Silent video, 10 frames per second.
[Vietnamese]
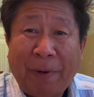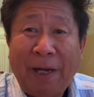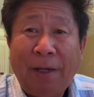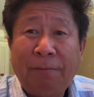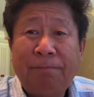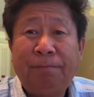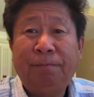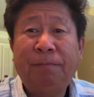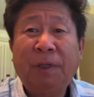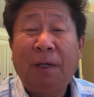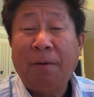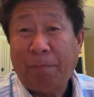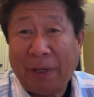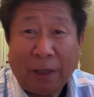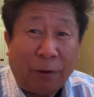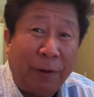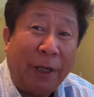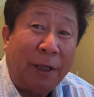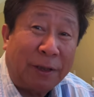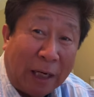bê bê cho tôi
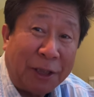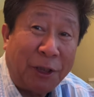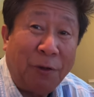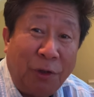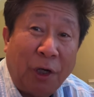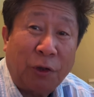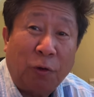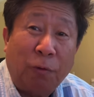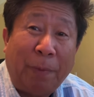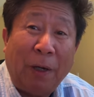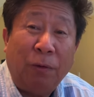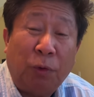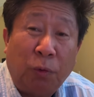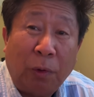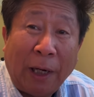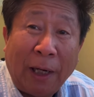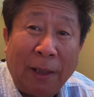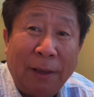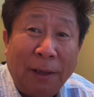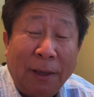này cái tảng xì nó nhà cho hú luôn tu
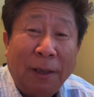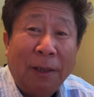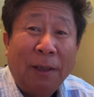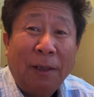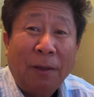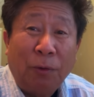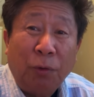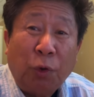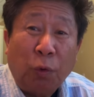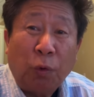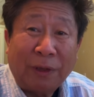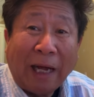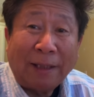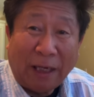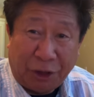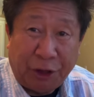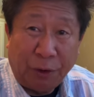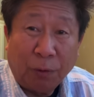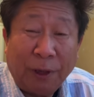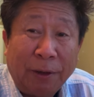à luôn tu tảng tảng xì
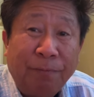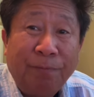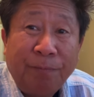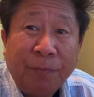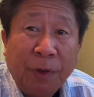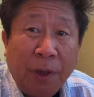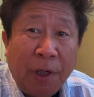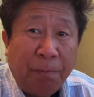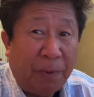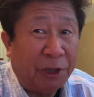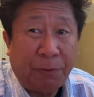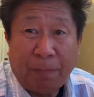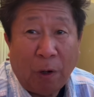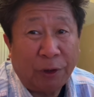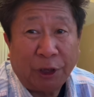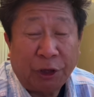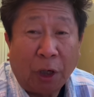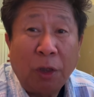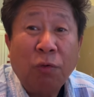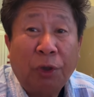nó nè bê chỉ bao ta
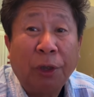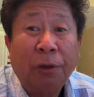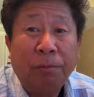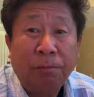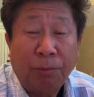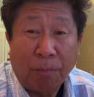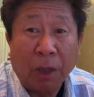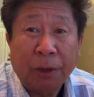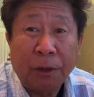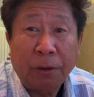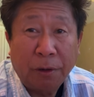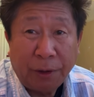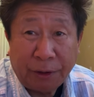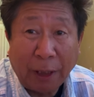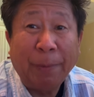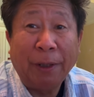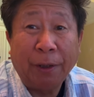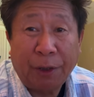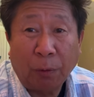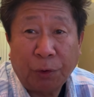sợ nung từ mà từ tay mẹ
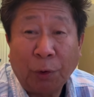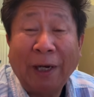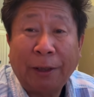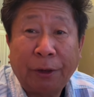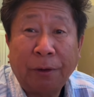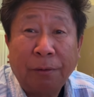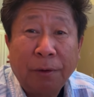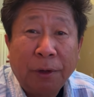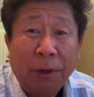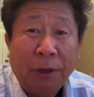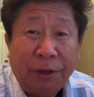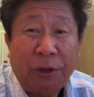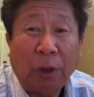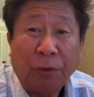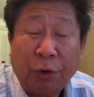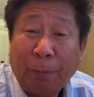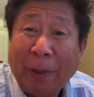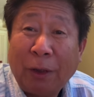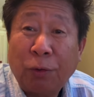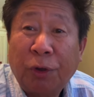chọc cho lên từ chọc cho
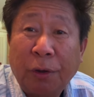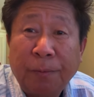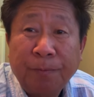bê từ từ